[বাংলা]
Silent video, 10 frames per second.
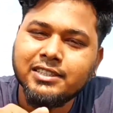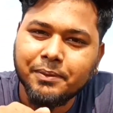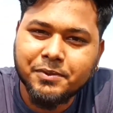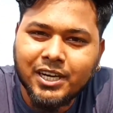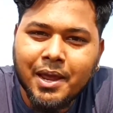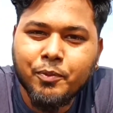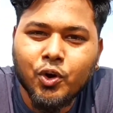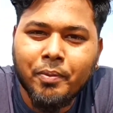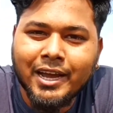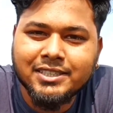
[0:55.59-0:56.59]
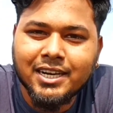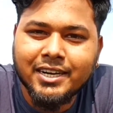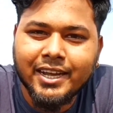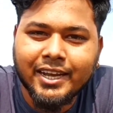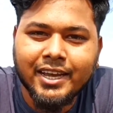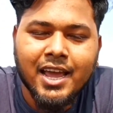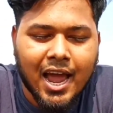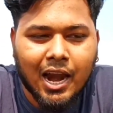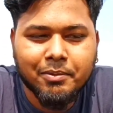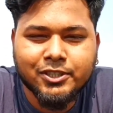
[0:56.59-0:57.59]
সাবস্ক্রাইব করো ভাই চ্যানেলটাকে
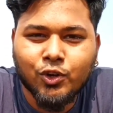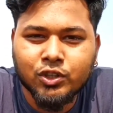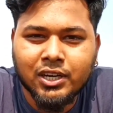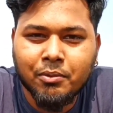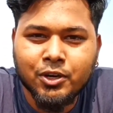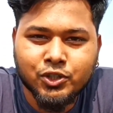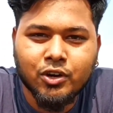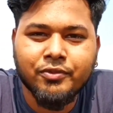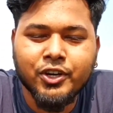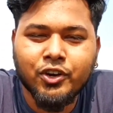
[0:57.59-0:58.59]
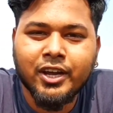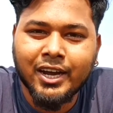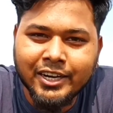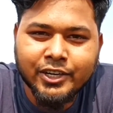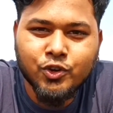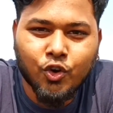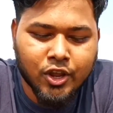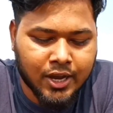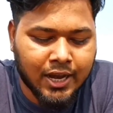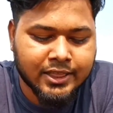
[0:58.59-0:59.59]
আর বেশি কথা না বলে চলো ভিডিওটা কন্টিনিউ
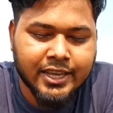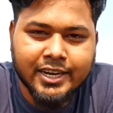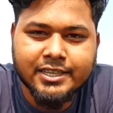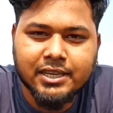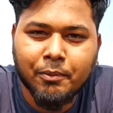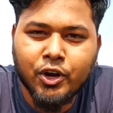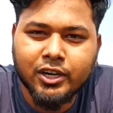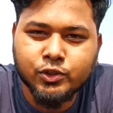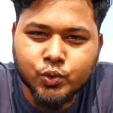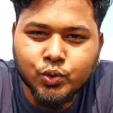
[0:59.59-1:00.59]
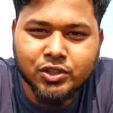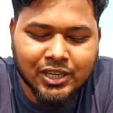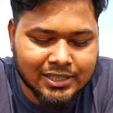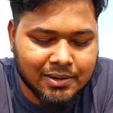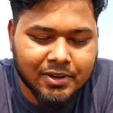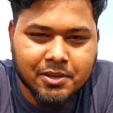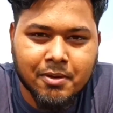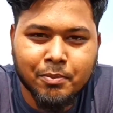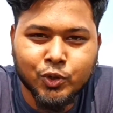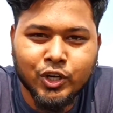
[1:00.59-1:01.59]
করে যাক আর দেখে নিই সামান্য একটা সুতোর সাহায্যে আমরা
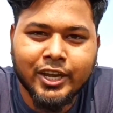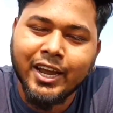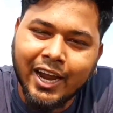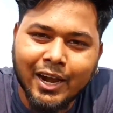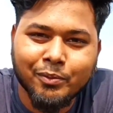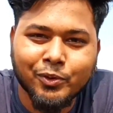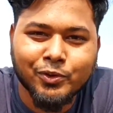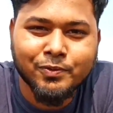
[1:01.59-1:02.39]
কীভাবে বোতলটাকে কাটবো